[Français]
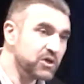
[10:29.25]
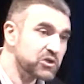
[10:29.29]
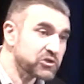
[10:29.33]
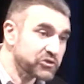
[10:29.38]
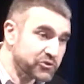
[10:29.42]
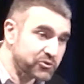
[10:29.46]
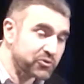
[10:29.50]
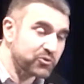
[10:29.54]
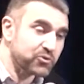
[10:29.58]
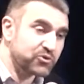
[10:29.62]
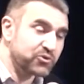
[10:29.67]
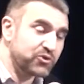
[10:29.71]

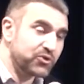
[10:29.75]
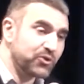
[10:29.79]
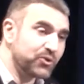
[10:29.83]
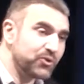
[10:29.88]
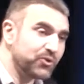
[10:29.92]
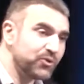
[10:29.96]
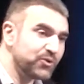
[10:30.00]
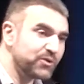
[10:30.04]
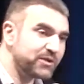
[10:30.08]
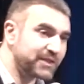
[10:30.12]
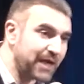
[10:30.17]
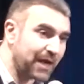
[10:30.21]
Ce
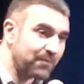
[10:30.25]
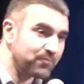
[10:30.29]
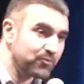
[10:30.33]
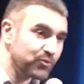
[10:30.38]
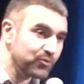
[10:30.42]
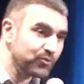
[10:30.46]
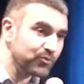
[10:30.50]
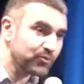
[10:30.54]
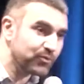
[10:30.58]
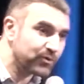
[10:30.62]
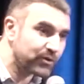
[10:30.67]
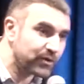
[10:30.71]
Dieu
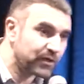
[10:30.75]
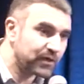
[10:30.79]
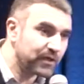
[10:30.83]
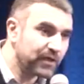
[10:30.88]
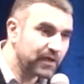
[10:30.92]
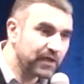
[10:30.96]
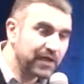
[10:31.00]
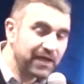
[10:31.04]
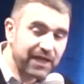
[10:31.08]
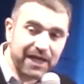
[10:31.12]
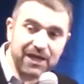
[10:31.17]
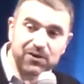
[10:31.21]
d'amour
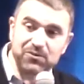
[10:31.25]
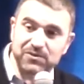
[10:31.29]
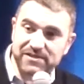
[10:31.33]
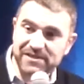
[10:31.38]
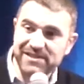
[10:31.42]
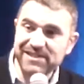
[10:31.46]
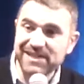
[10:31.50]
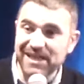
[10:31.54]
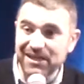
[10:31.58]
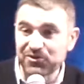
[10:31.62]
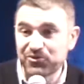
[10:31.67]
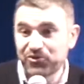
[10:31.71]
est
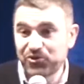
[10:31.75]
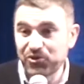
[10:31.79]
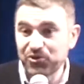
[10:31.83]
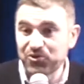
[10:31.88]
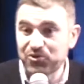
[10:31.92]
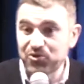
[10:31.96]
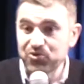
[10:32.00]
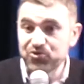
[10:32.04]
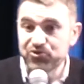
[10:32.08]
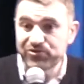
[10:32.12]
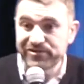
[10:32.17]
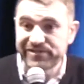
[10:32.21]
aussi un Dieu
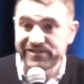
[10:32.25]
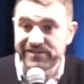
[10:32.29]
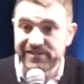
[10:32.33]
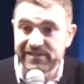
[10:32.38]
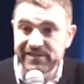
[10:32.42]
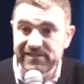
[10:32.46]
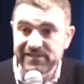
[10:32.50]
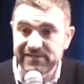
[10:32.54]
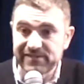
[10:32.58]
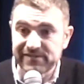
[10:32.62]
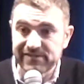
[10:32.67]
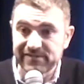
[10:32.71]
de
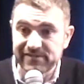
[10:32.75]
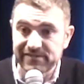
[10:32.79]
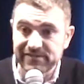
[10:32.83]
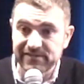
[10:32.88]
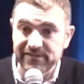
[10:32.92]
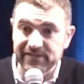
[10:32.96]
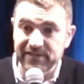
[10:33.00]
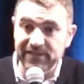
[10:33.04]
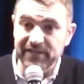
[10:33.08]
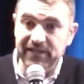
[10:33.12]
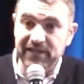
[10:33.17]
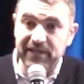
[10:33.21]

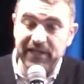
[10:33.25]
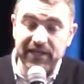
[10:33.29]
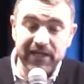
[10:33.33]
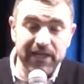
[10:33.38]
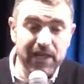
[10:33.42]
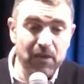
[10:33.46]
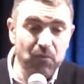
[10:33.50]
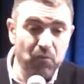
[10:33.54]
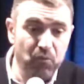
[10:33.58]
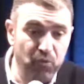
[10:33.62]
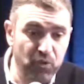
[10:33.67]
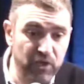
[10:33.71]
justice.
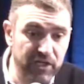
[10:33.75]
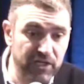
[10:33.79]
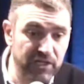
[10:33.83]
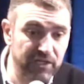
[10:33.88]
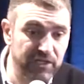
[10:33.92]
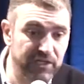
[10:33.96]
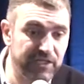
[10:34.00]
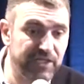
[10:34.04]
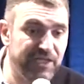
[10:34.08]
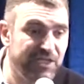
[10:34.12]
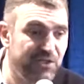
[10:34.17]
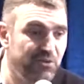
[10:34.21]
Et
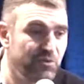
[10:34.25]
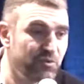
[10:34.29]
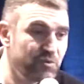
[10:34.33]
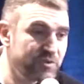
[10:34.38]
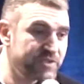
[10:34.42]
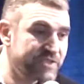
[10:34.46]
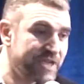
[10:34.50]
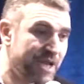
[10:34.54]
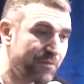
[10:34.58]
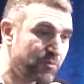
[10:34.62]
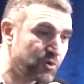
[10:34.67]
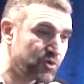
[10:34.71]
oui, il
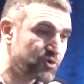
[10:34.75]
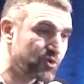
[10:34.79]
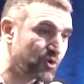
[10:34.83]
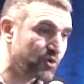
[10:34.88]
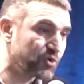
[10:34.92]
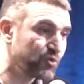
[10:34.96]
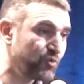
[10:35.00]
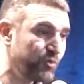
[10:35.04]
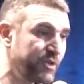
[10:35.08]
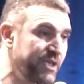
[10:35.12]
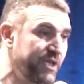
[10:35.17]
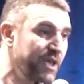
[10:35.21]
nous aime
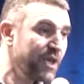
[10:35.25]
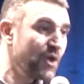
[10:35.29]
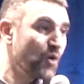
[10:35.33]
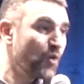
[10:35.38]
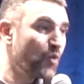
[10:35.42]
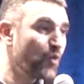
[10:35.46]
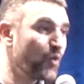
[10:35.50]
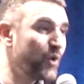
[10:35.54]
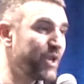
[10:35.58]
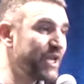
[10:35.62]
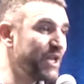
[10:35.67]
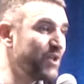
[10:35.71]
aujourd'hui,
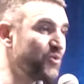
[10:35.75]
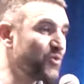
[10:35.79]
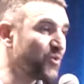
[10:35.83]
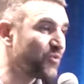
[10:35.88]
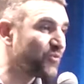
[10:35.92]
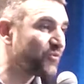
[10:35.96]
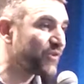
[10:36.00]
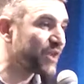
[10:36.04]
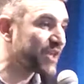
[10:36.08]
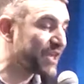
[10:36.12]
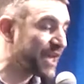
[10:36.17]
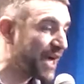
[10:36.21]
oui, il nous
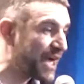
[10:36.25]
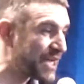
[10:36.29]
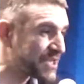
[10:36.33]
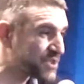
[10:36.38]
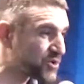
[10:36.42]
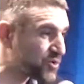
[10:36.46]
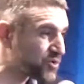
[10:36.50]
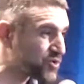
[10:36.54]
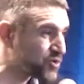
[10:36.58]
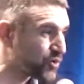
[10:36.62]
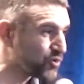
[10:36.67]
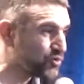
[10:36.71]
fait
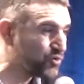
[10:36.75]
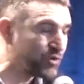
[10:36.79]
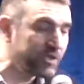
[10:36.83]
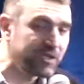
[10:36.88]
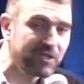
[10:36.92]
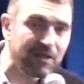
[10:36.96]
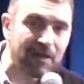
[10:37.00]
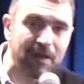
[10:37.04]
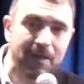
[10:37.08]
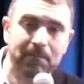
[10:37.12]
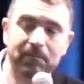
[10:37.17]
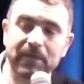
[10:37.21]
grâce
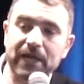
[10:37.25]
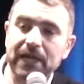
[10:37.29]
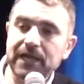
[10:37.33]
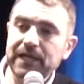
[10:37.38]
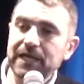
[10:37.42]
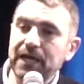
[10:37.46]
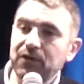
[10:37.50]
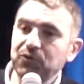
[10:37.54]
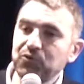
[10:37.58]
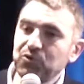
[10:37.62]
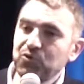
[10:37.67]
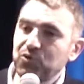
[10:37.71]
aujourd'hui, mais il
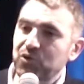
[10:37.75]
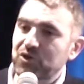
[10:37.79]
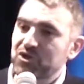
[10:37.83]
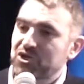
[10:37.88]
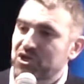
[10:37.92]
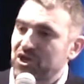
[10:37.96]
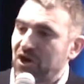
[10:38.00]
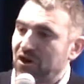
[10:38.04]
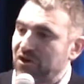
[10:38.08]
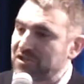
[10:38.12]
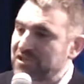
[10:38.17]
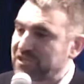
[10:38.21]
y a une
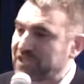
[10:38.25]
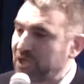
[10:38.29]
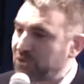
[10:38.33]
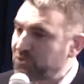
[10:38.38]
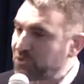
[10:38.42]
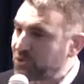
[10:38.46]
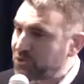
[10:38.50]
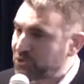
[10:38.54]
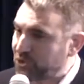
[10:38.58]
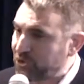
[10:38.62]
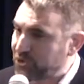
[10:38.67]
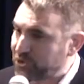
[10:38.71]
urgence dans
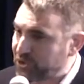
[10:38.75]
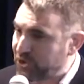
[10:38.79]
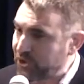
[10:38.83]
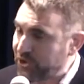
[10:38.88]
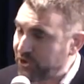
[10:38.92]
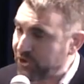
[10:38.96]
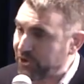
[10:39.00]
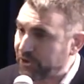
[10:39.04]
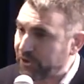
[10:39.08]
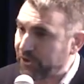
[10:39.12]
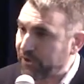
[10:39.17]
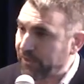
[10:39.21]
notre
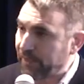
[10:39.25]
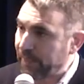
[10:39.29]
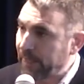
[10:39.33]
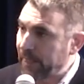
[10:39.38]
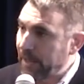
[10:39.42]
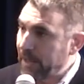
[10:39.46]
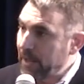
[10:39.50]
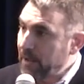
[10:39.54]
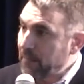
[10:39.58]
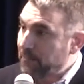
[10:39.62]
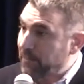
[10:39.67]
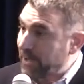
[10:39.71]
cœur,
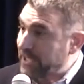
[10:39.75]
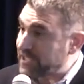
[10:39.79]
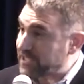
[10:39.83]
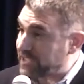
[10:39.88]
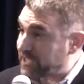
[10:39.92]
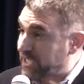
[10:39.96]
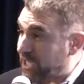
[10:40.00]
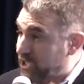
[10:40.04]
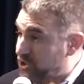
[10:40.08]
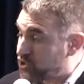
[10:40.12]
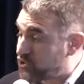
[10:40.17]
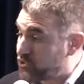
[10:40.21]

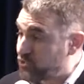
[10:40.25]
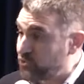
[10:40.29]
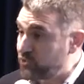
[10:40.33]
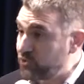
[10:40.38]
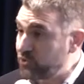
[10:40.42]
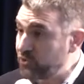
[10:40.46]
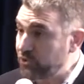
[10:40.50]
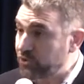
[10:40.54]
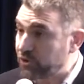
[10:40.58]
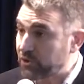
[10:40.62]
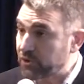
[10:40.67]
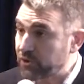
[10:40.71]
parce qu'un
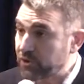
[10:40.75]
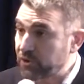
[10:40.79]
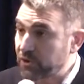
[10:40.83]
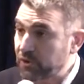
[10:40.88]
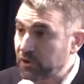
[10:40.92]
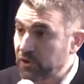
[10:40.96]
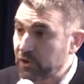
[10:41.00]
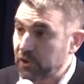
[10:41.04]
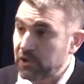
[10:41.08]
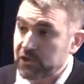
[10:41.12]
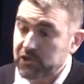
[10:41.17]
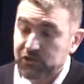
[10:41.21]
jour,
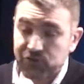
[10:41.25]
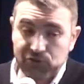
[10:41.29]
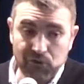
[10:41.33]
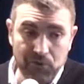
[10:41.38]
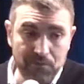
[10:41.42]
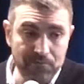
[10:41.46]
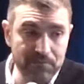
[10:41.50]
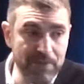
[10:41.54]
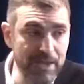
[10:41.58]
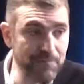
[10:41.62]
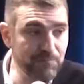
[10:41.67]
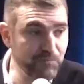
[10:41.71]
ce
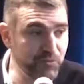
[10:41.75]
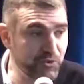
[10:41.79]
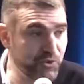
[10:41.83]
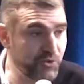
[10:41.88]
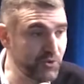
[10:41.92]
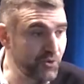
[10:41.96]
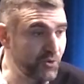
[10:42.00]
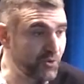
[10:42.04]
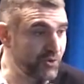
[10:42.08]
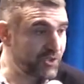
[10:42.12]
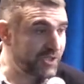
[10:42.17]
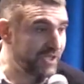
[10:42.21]
même
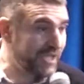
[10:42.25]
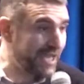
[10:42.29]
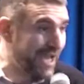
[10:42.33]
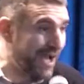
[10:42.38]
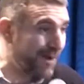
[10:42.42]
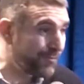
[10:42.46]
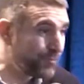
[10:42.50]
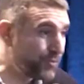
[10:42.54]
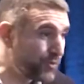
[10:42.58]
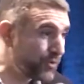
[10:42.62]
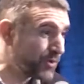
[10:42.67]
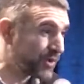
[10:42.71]
Dieu qui est
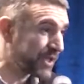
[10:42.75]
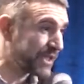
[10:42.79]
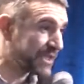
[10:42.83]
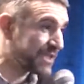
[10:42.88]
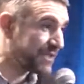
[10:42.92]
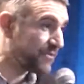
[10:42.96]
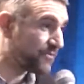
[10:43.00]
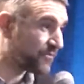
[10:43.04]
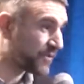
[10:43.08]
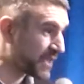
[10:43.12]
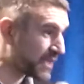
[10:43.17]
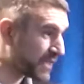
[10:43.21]
amour et
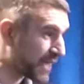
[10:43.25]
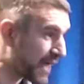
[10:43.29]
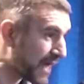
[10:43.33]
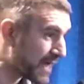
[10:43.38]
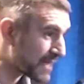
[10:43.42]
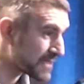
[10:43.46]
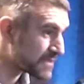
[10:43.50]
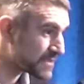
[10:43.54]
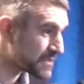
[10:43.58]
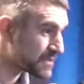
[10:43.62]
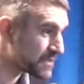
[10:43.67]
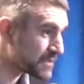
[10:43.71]
qui fait
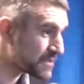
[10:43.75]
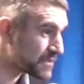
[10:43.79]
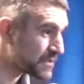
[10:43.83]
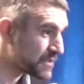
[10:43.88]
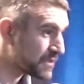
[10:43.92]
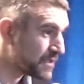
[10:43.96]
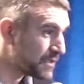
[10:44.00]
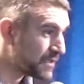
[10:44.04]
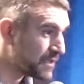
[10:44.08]
grâce